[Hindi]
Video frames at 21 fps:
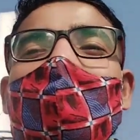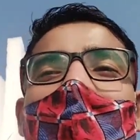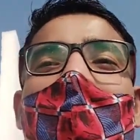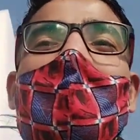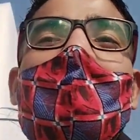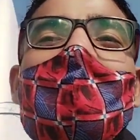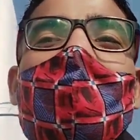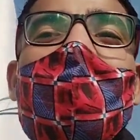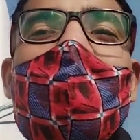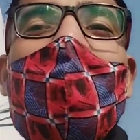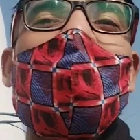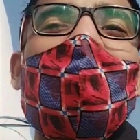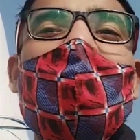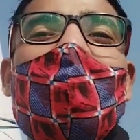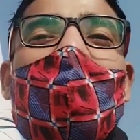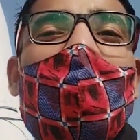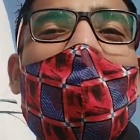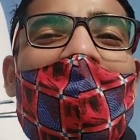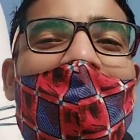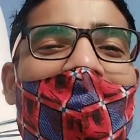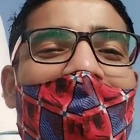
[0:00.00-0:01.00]
मेरे को
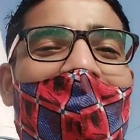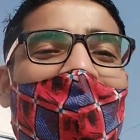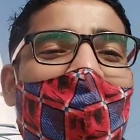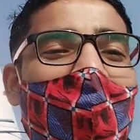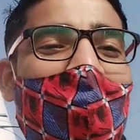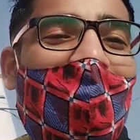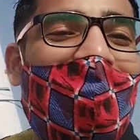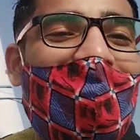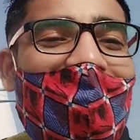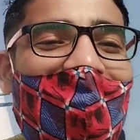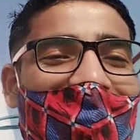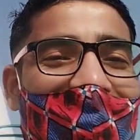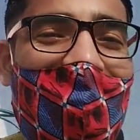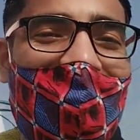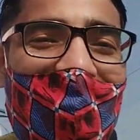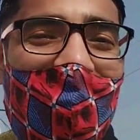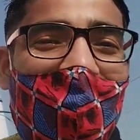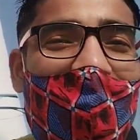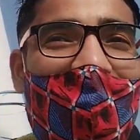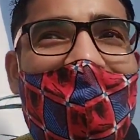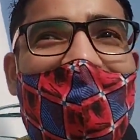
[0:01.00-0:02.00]
हाय बाय करते हुए
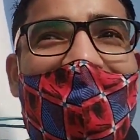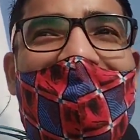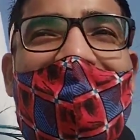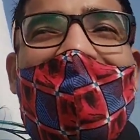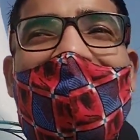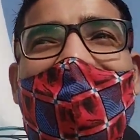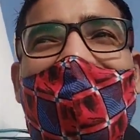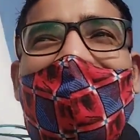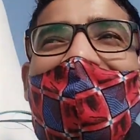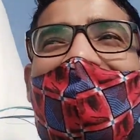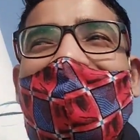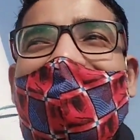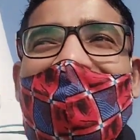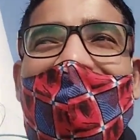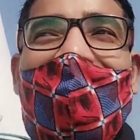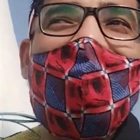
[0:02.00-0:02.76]
जा रहे हैं भाई साहब